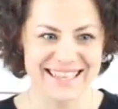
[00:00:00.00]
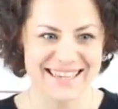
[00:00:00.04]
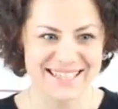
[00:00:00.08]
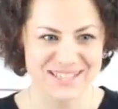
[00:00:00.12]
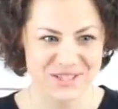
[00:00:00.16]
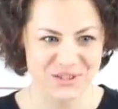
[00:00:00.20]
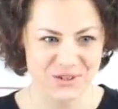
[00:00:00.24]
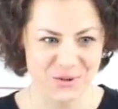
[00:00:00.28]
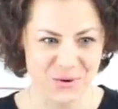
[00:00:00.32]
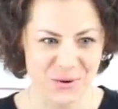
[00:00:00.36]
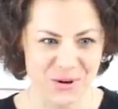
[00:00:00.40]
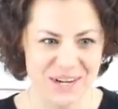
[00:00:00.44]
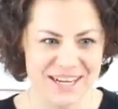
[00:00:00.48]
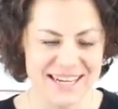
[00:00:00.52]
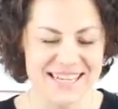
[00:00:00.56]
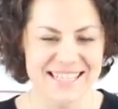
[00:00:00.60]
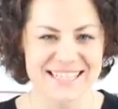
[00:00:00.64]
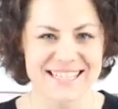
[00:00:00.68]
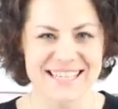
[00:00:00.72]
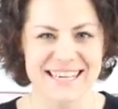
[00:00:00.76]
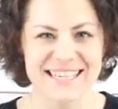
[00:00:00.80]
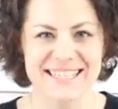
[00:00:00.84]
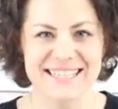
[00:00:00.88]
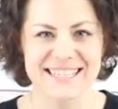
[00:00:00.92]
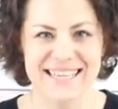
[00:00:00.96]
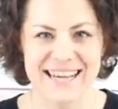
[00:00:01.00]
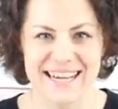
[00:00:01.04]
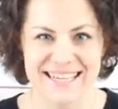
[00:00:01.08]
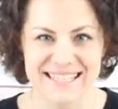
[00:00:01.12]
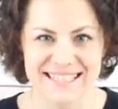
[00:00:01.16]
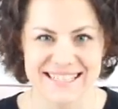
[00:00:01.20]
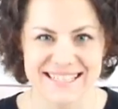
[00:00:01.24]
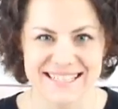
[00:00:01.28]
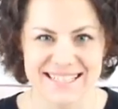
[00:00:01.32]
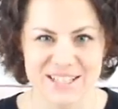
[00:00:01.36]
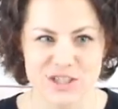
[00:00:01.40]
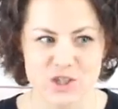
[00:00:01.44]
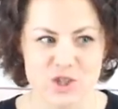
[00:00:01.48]
настолько
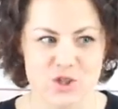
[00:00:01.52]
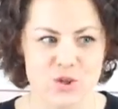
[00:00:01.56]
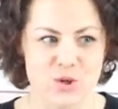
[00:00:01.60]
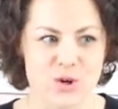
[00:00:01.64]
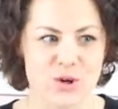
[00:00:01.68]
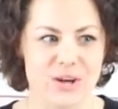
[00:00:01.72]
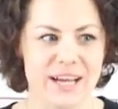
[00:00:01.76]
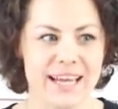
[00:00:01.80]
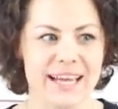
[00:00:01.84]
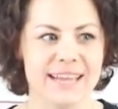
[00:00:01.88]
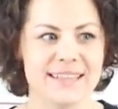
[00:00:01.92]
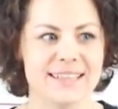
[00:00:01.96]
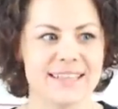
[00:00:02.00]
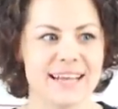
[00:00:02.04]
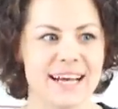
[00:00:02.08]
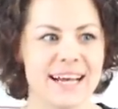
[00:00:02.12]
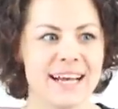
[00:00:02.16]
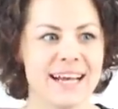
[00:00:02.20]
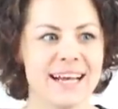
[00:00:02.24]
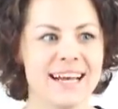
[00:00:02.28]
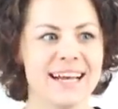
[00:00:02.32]
затянется, что это